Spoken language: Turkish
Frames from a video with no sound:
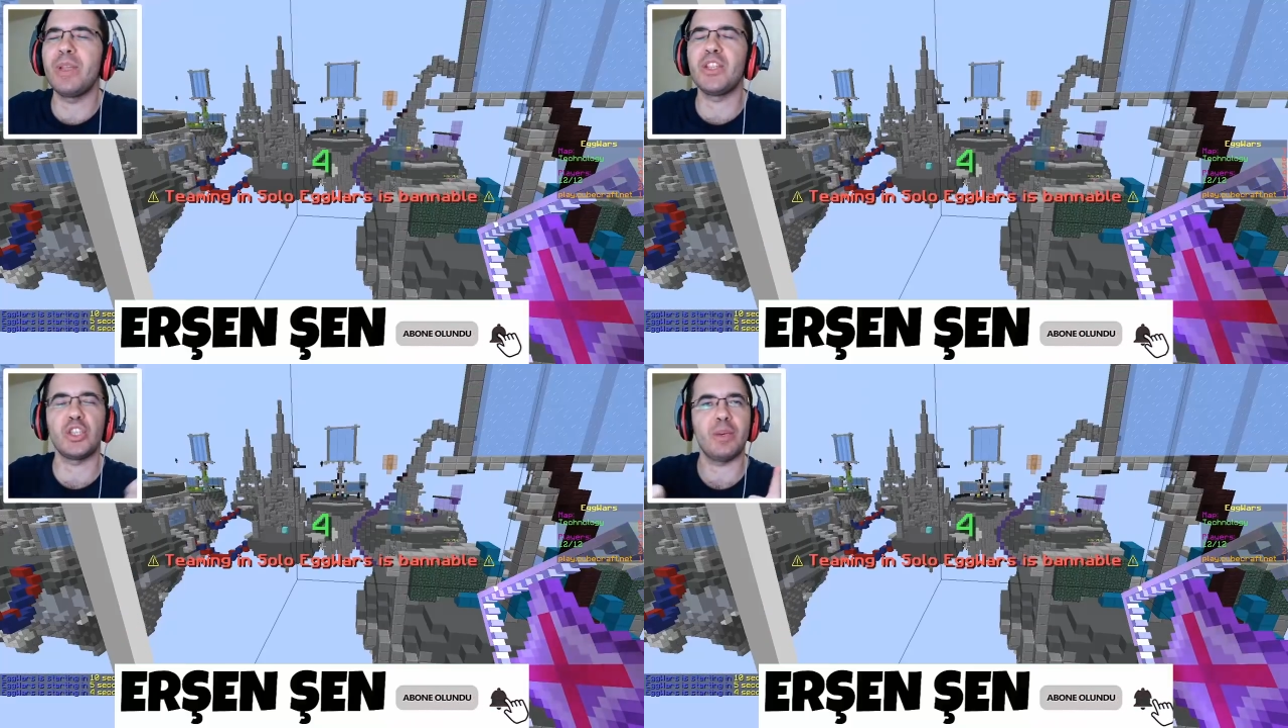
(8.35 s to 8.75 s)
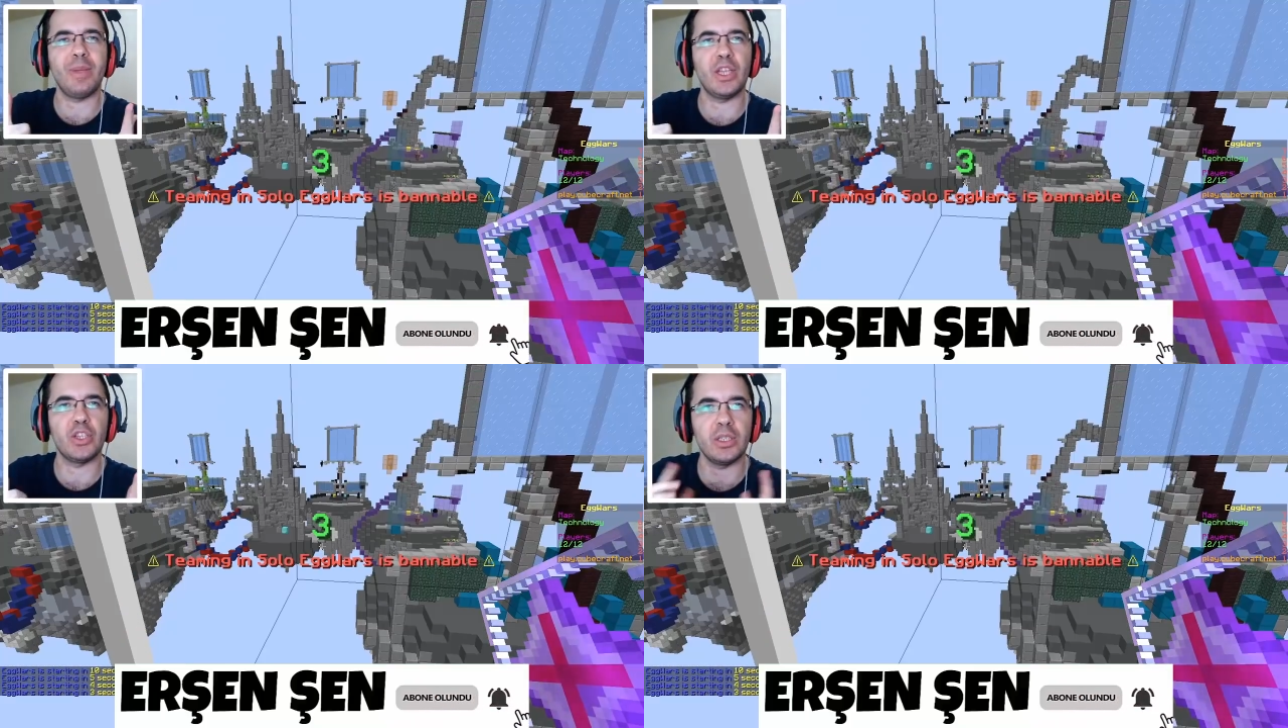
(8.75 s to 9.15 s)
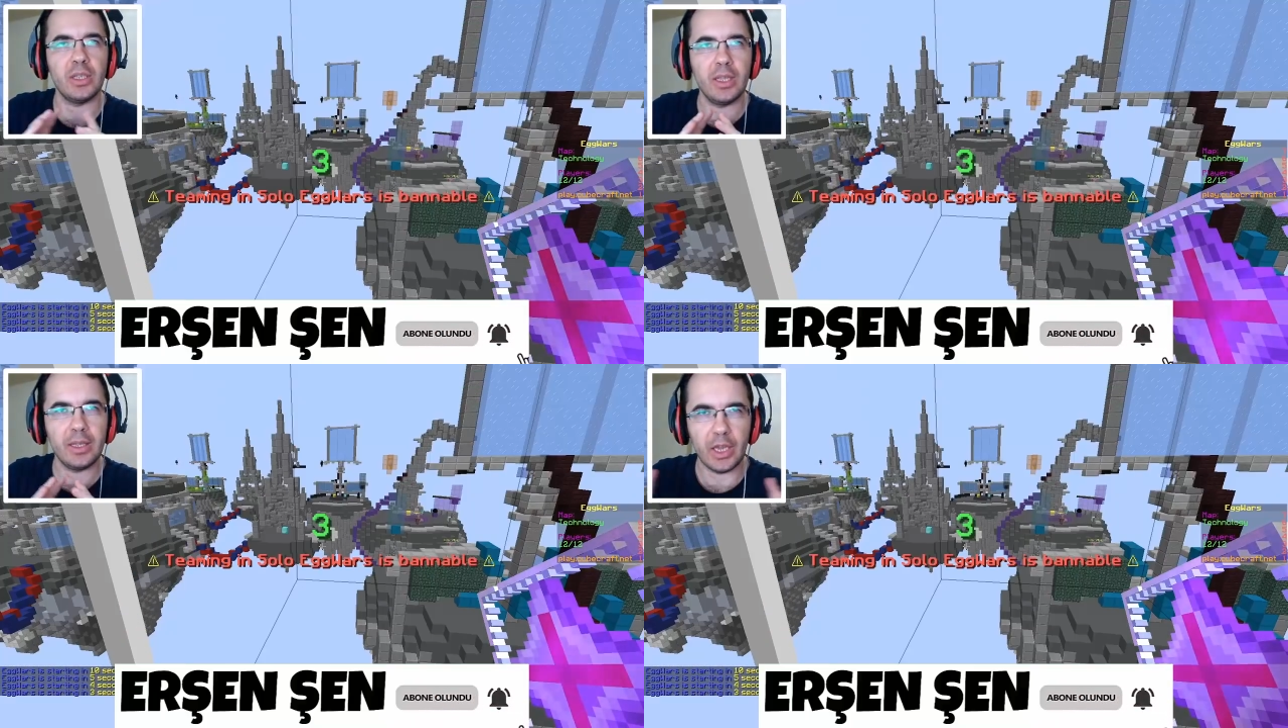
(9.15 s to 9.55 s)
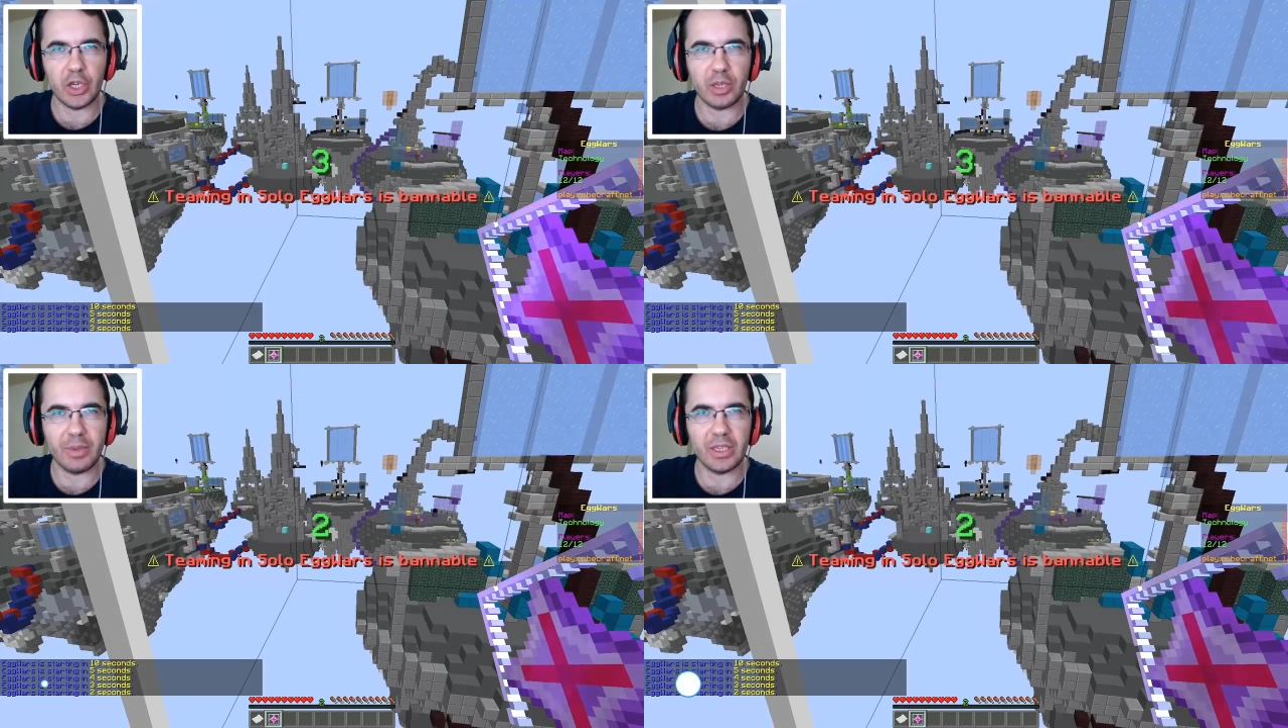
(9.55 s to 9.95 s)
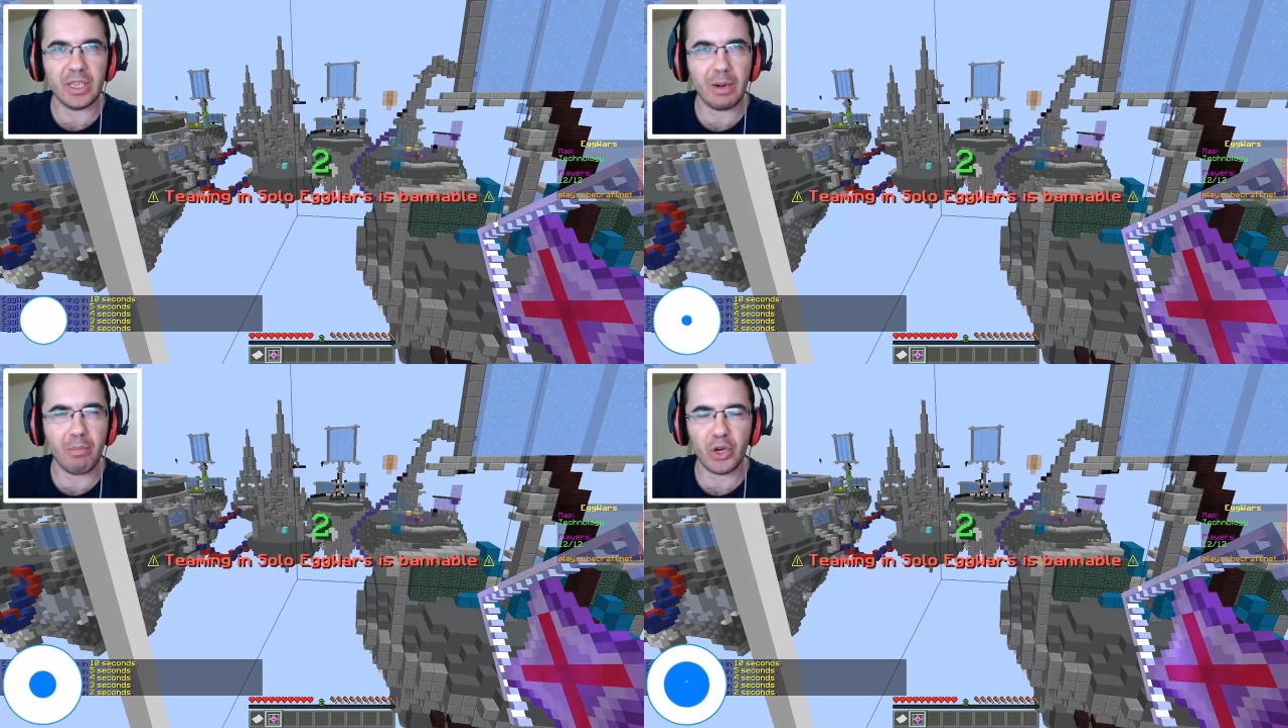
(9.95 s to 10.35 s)
yetiştirmek için geçtim
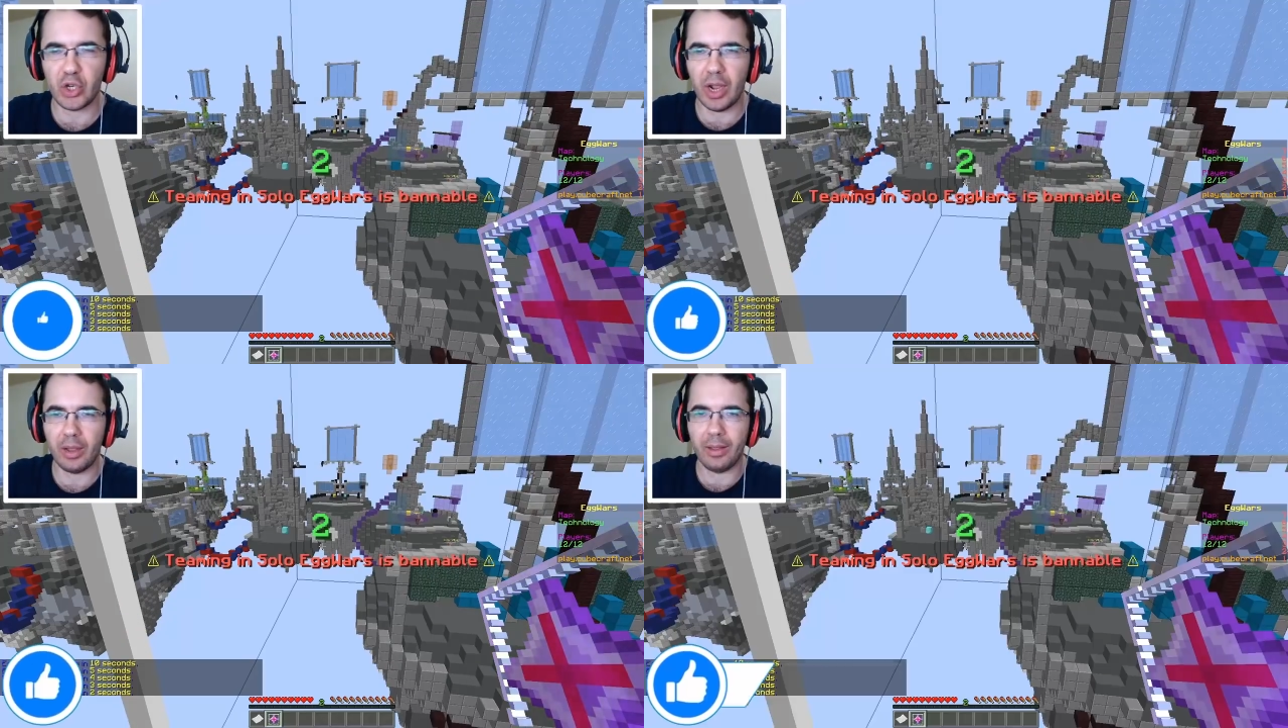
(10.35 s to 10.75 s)
bilgisayarın başına.